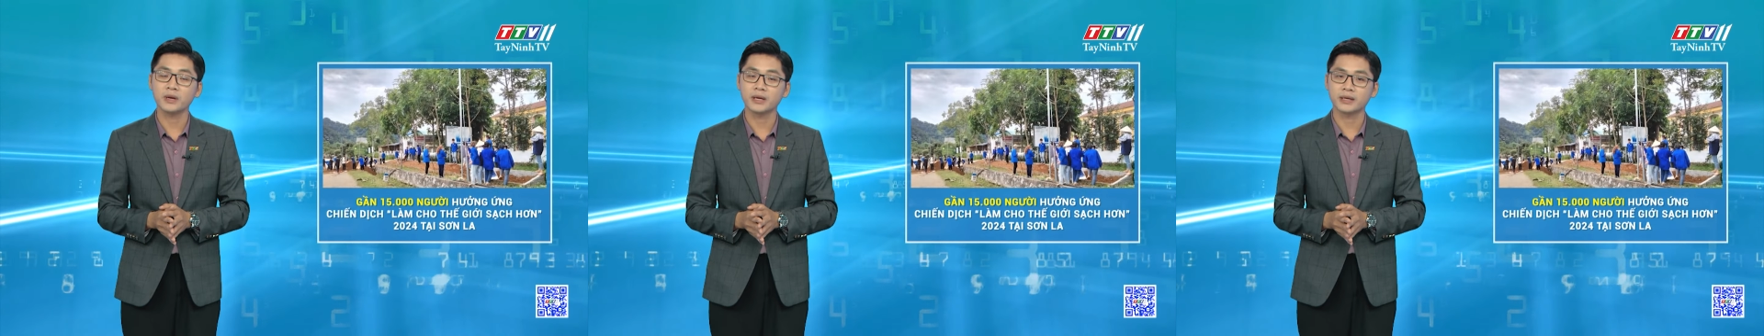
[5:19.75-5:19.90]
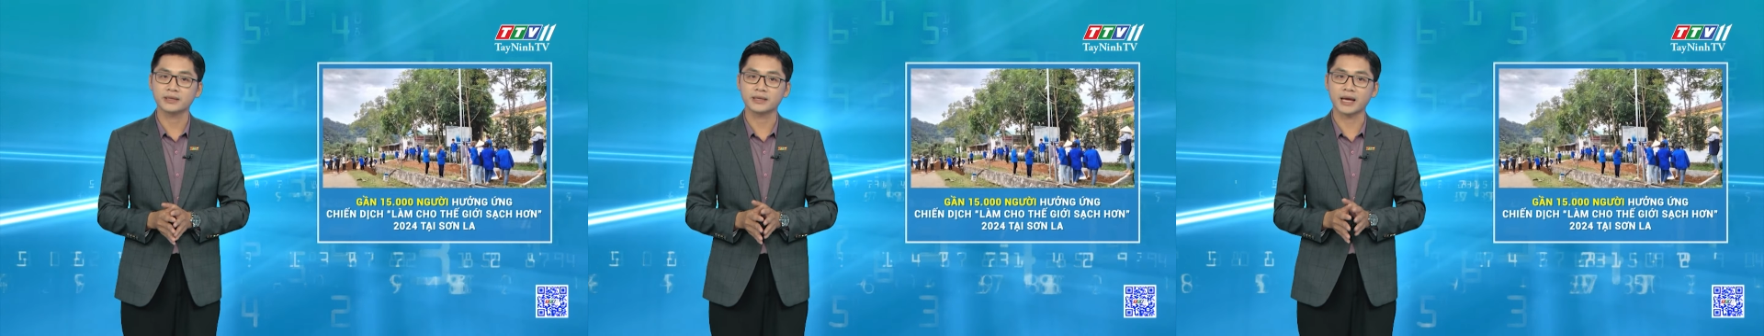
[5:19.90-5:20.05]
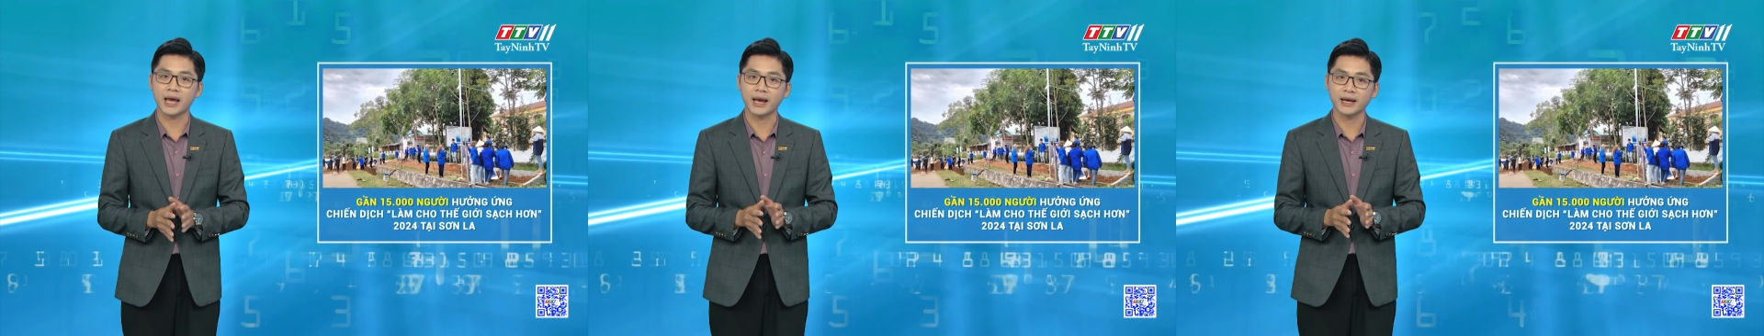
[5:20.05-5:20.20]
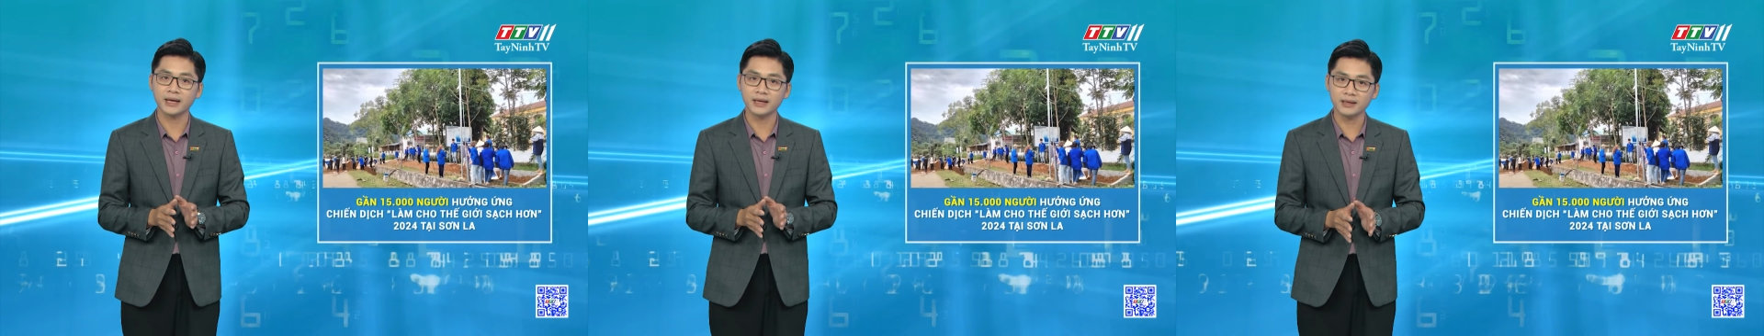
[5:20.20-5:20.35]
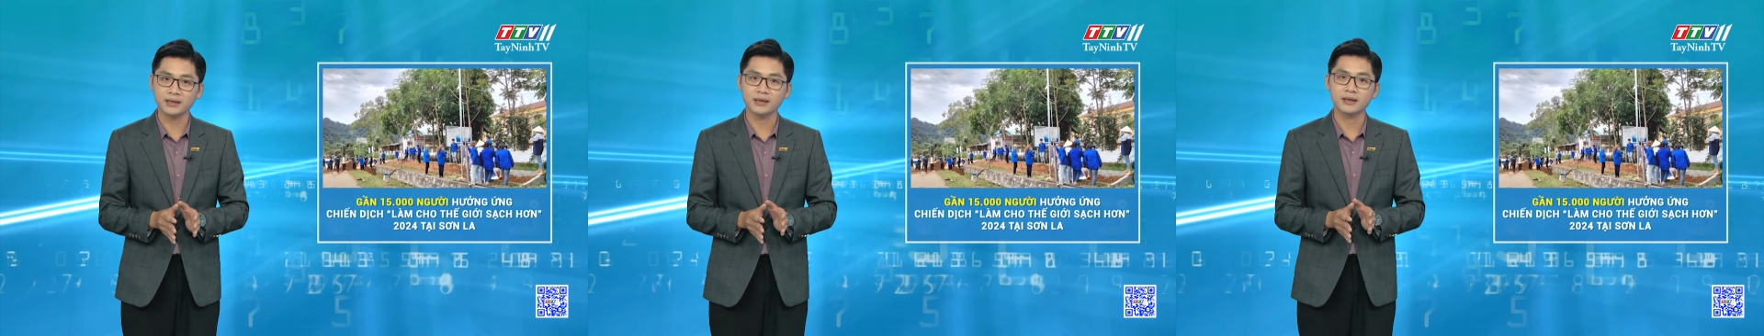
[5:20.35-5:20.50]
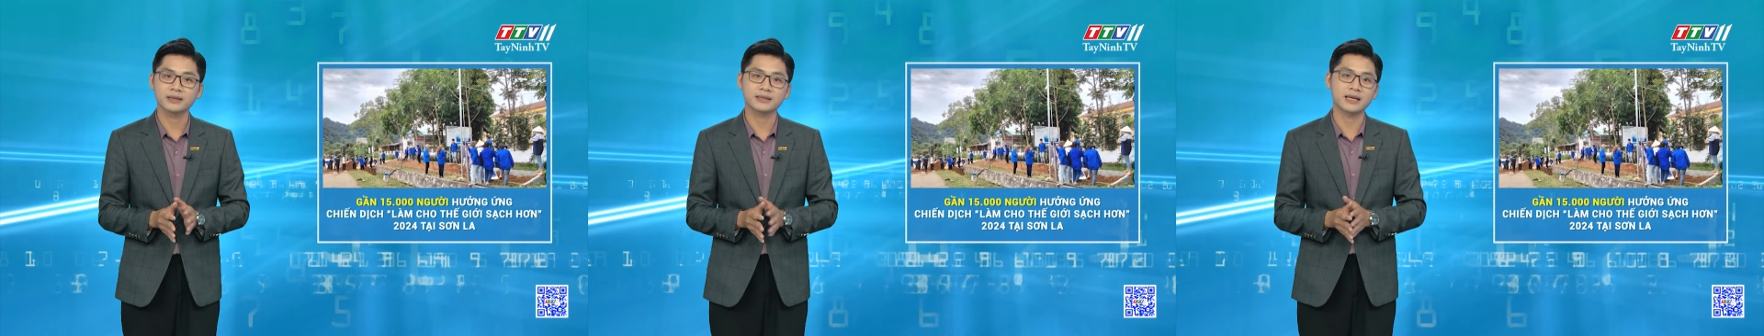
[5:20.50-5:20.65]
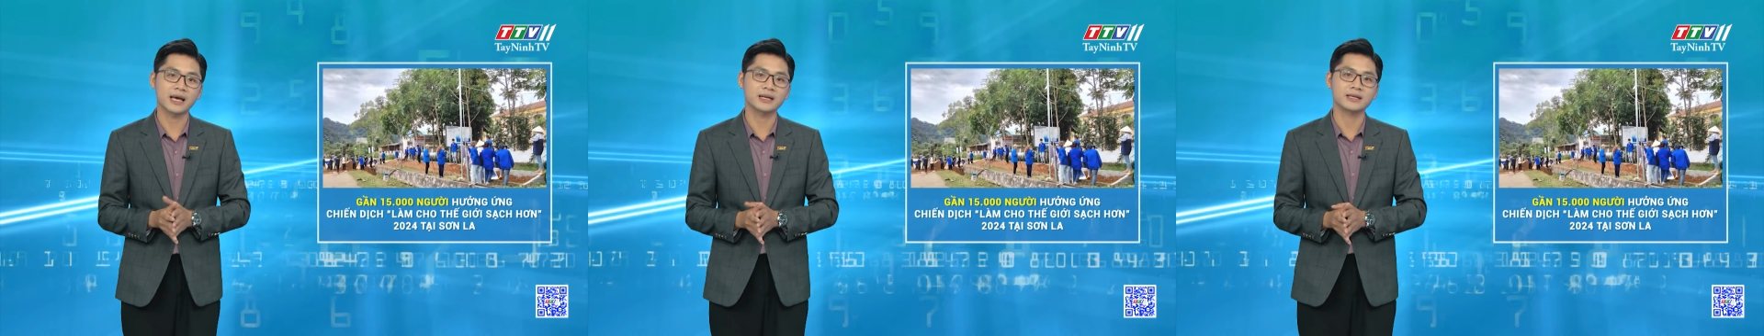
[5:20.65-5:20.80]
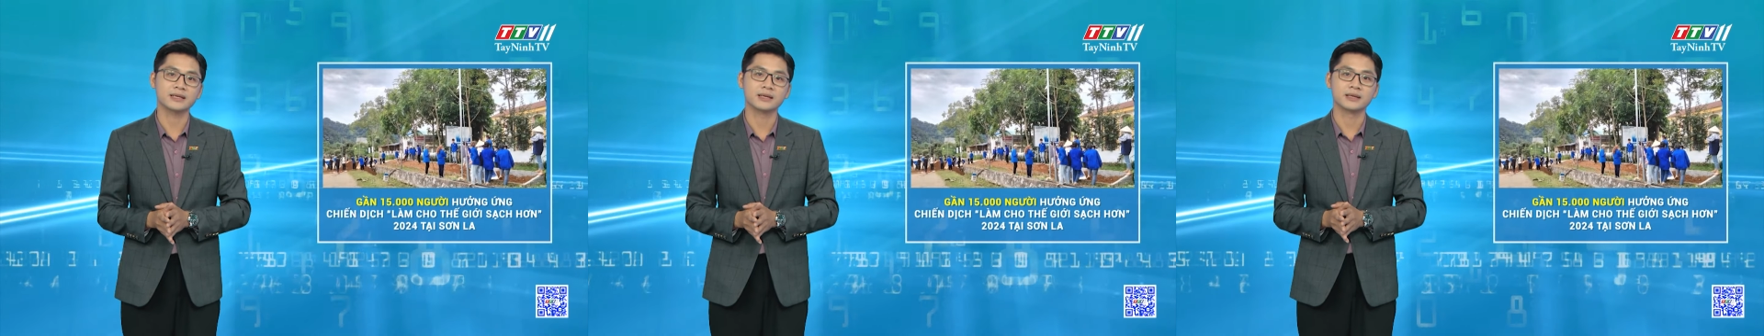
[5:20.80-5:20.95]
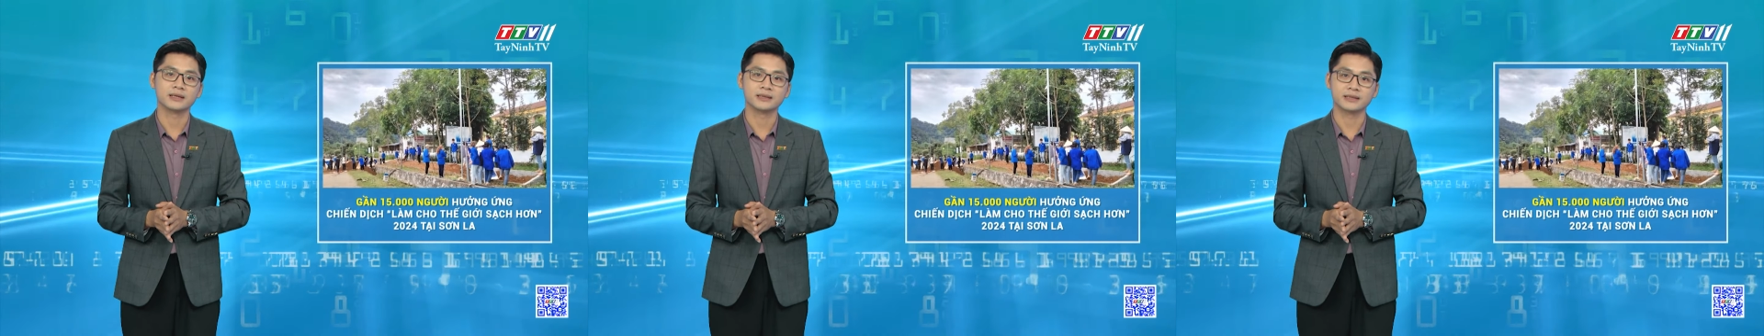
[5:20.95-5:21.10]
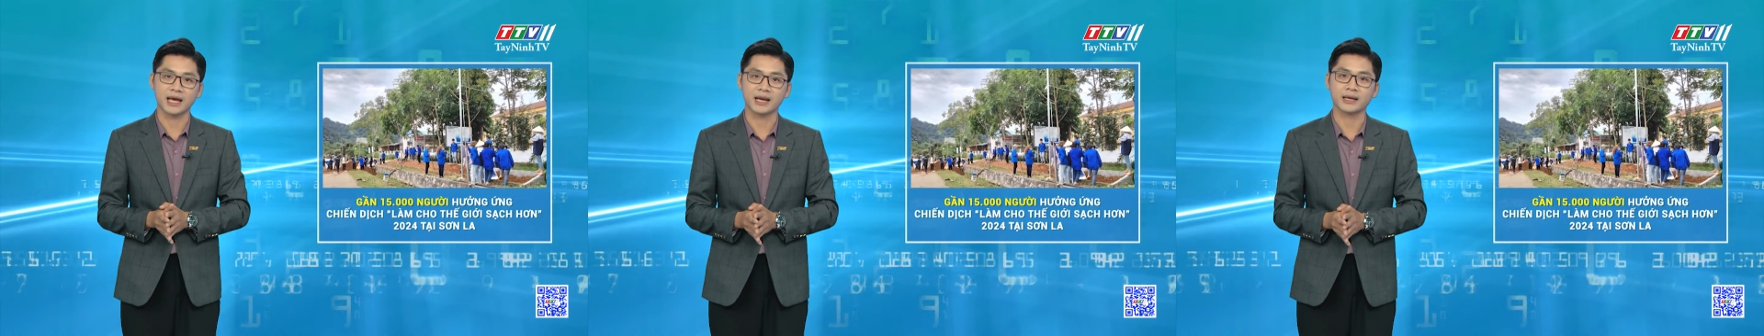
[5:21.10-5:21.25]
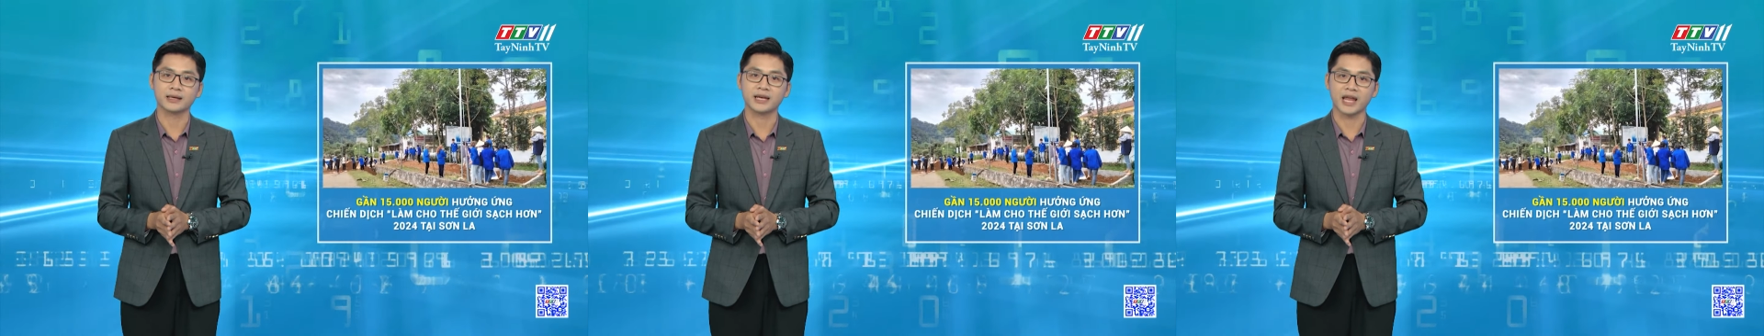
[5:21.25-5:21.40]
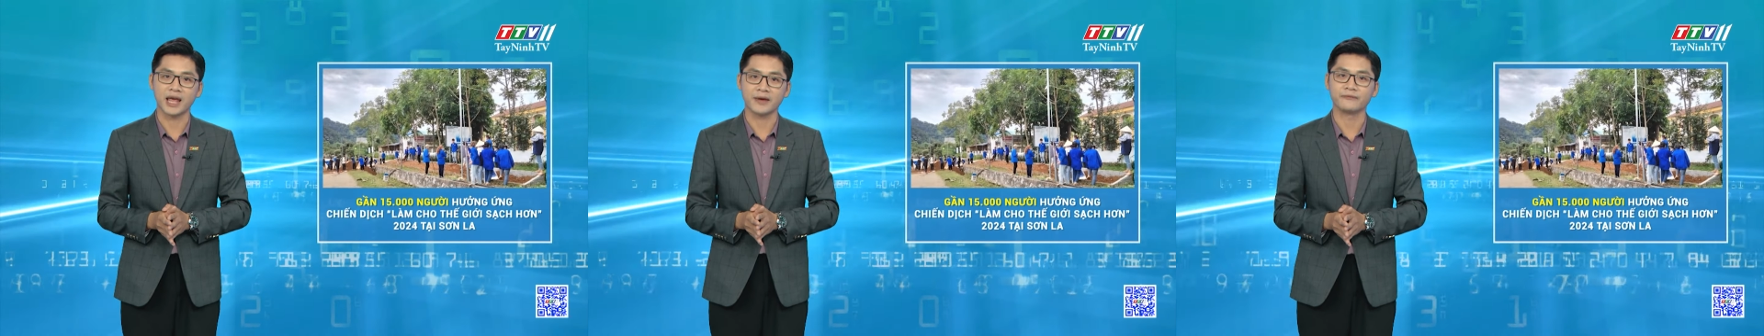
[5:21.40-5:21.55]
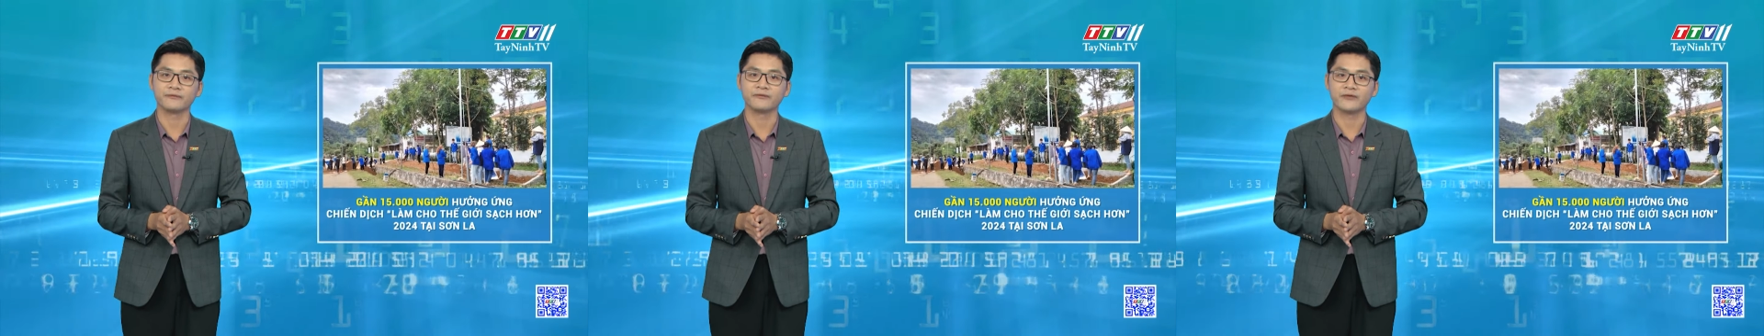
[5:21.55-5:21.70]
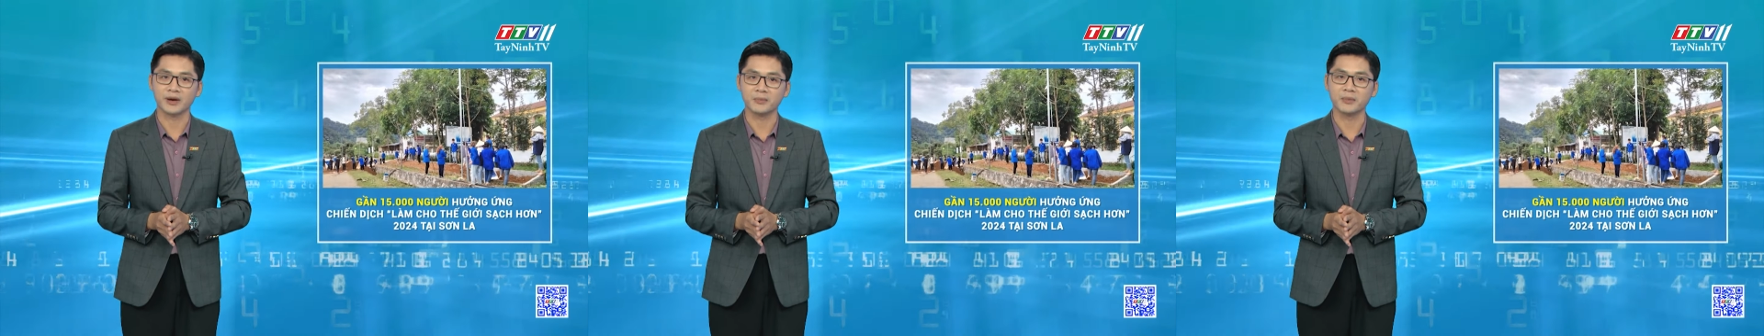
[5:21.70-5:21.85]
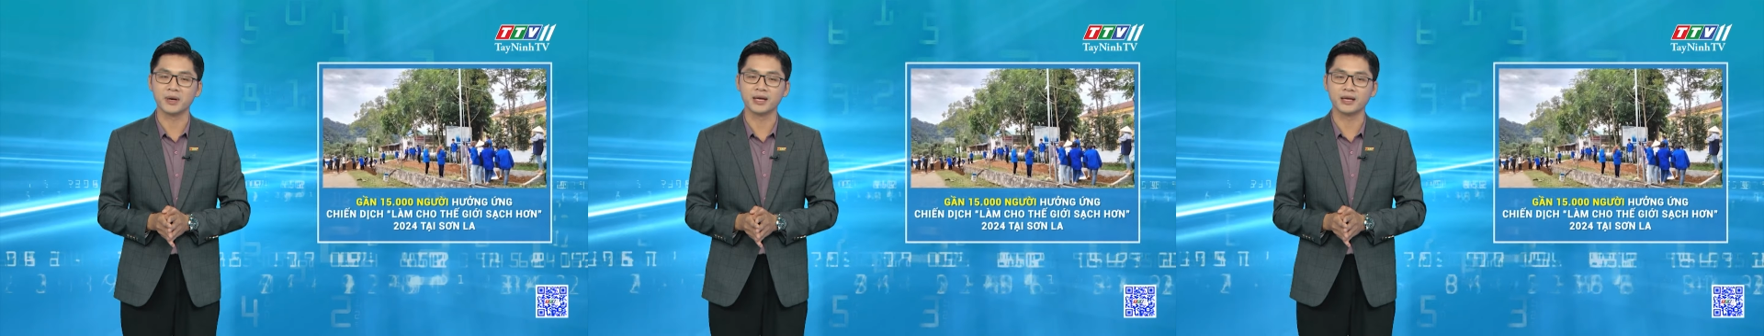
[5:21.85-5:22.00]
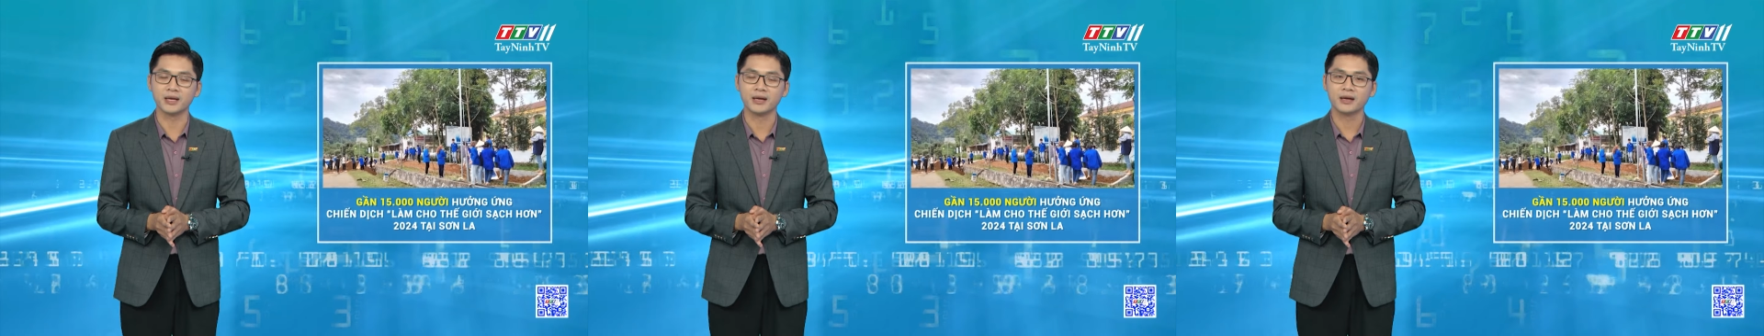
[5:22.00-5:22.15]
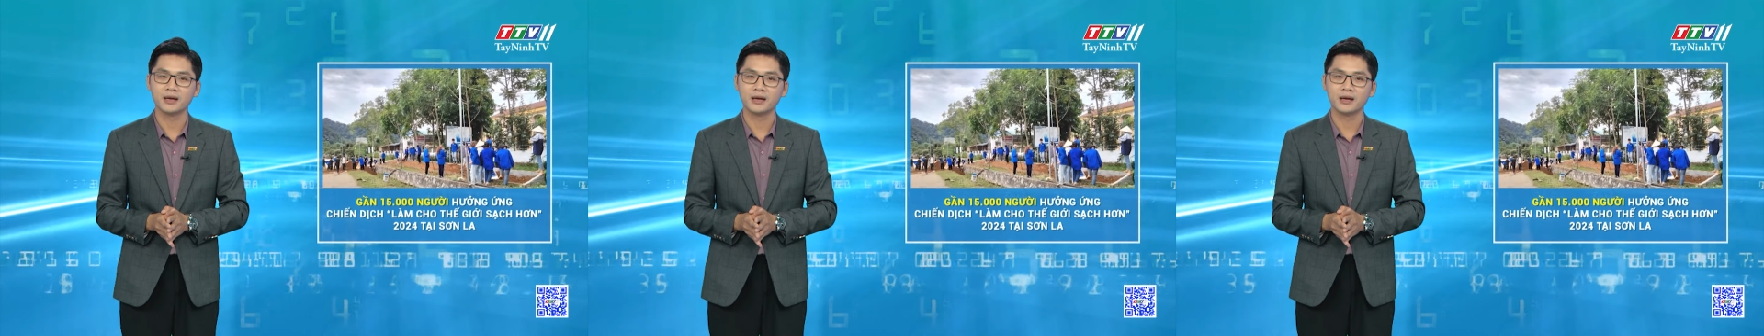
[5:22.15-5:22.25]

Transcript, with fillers: sáng, xanh, sạch, đẹp, văn minh.